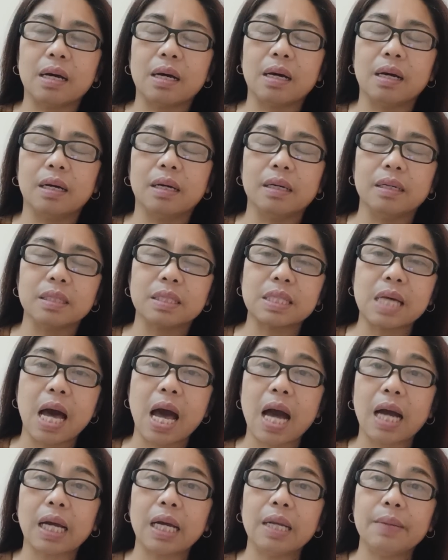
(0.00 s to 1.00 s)
uh,
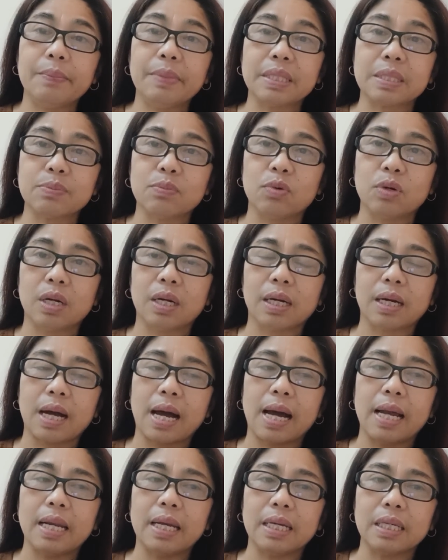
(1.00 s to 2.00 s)
sa akin mismo nang
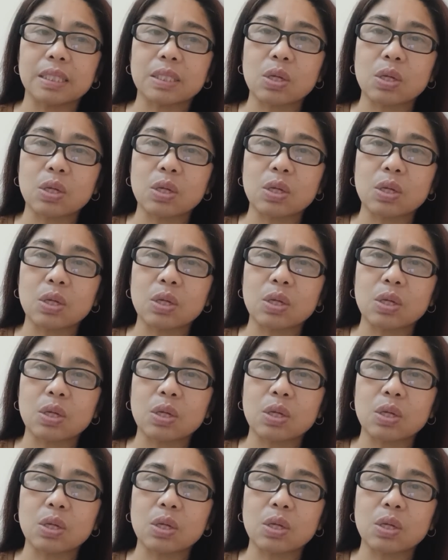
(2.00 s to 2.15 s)
galing.